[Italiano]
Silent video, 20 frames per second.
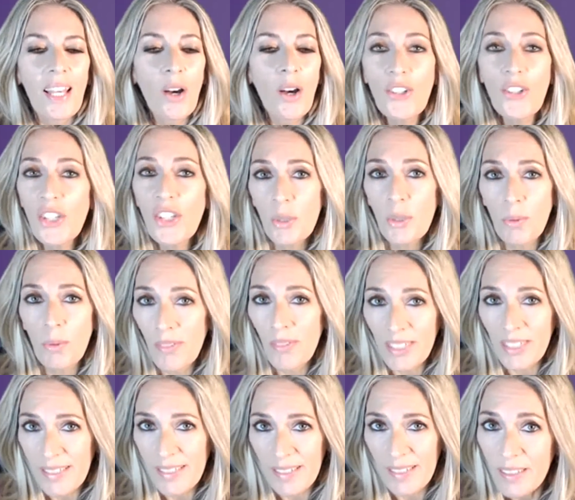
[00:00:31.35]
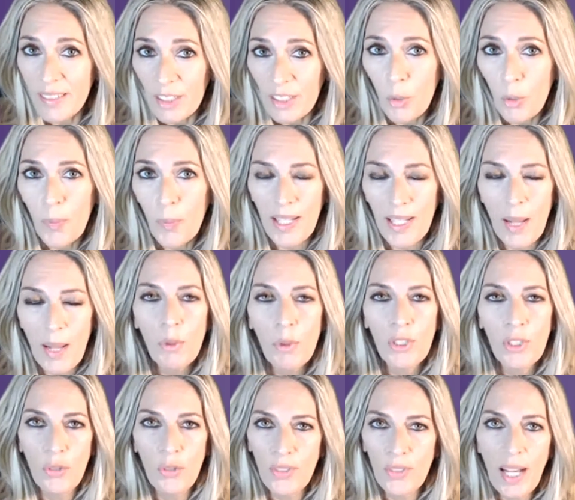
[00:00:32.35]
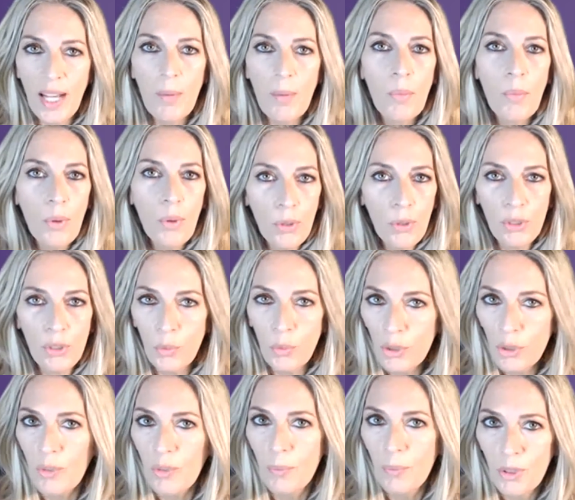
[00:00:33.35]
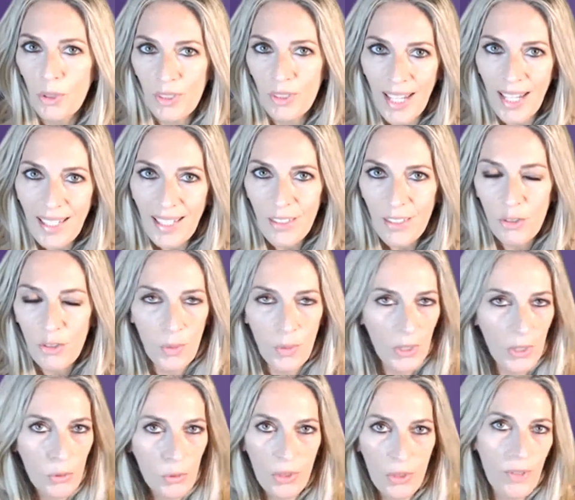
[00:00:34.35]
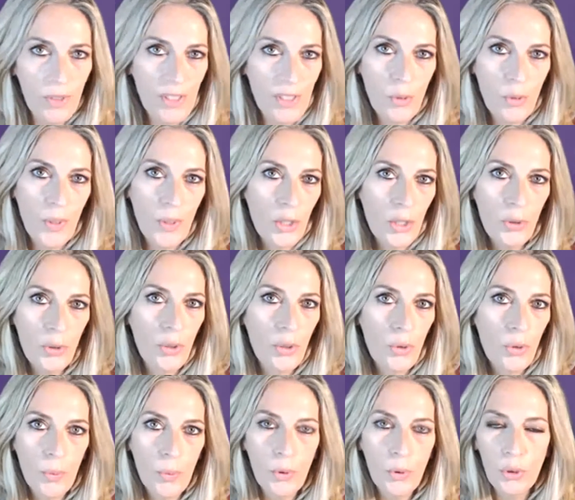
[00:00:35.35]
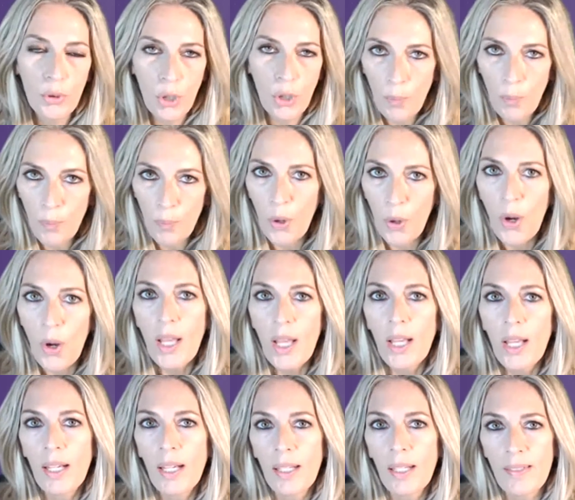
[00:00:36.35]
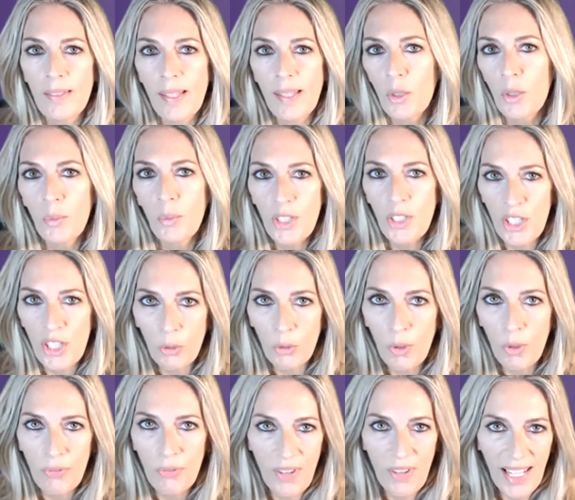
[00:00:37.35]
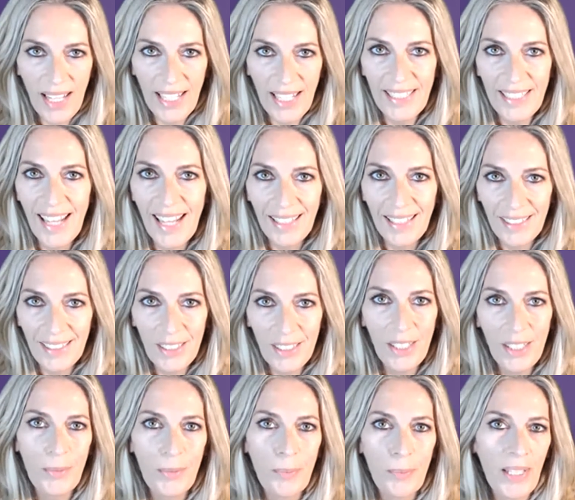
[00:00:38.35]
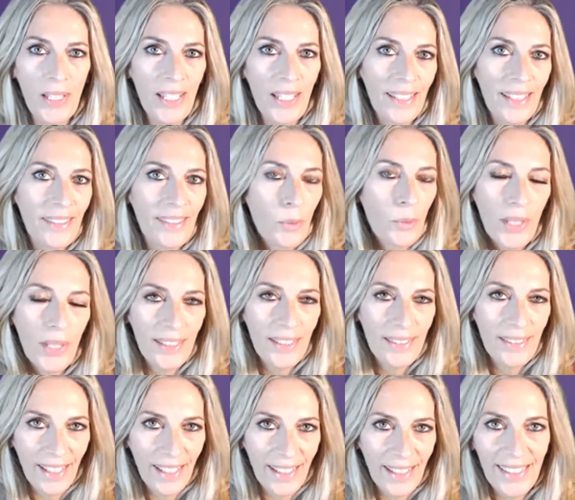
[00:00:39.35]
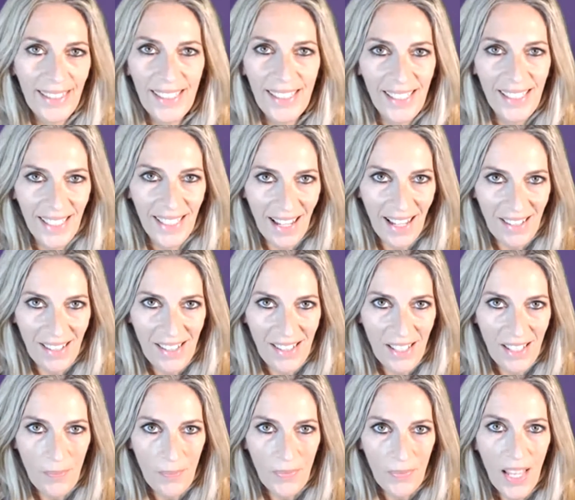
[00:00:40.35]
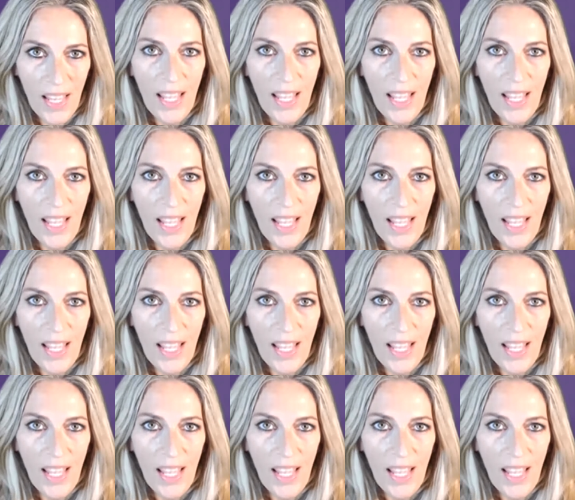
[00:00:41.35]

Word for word: Oggi, come avete sentito, parliamo di novità molto molto importanti, soprattutto in questo periodo in cui purtroppo eh, si è ricominciato a fare DAD per le tante quarantene delle classi.